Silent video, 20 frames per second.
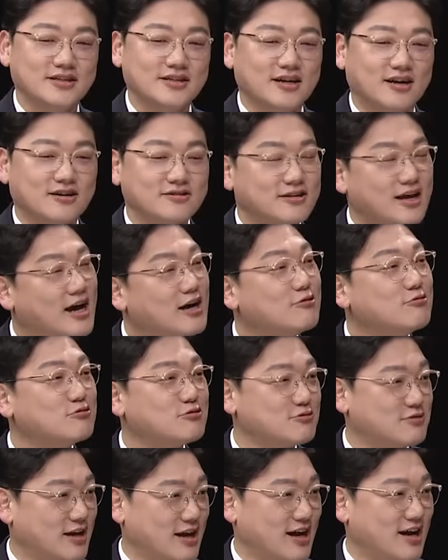어,
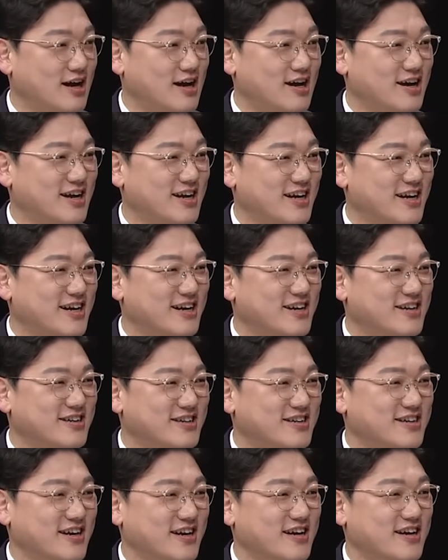탕후루다 탕후루?
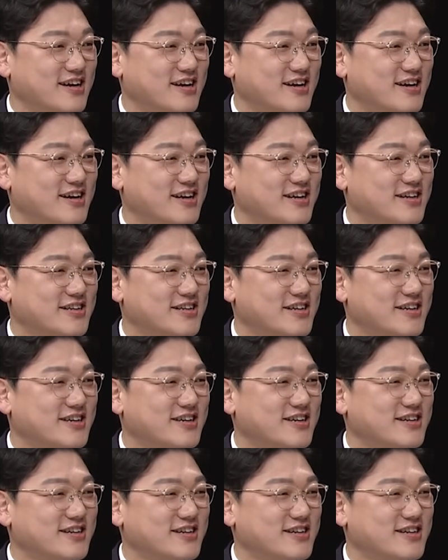예. 탕후루